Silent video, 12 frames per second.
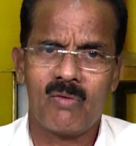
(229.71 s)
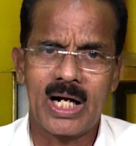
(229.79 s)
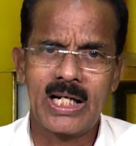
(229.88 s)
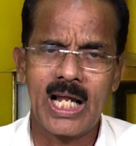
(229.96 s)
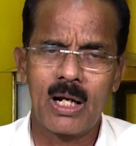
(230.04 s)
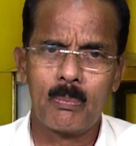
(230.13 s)

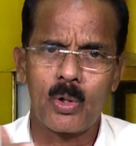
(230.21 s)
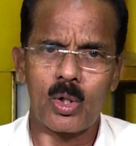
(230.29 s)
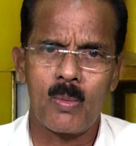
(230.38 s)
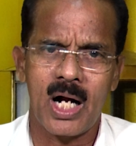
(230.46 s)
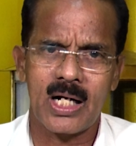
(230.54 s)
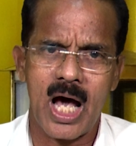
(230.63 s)
வள்ளல்
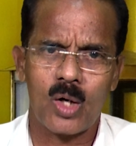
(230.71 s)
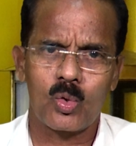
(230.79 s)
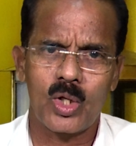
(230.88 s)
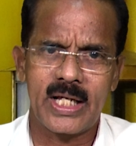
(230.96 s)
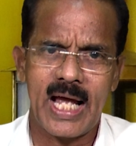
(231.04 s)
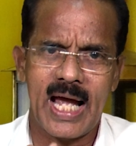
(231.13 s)

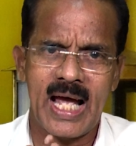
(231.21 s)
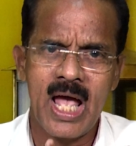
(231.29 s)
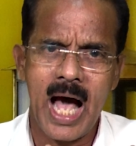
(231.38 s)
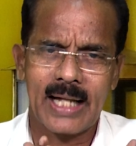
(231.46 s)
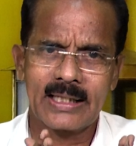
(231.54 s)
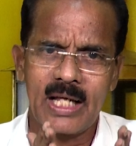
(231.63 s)
பெருமானாருடைய
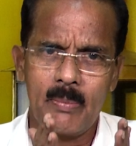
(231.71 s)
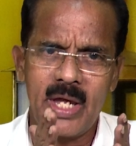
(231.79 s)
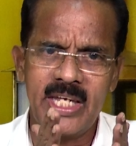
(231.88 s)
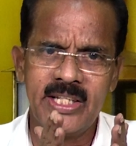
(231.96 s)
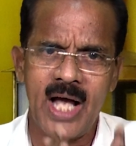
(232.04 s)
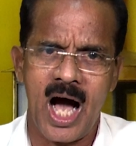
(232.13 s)
அந்த
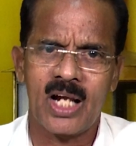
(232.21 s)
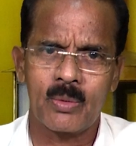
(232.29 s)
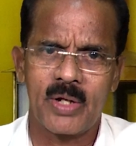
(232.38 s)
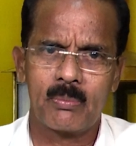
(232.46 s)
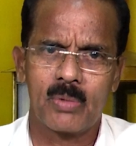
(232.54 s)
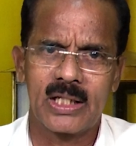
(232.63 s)

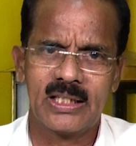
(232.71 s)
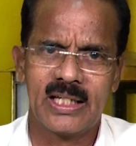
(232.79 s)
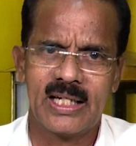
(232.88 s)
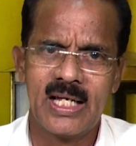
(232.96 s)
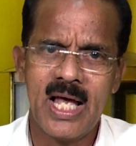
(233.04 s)
மெய்ஞானம் என்பது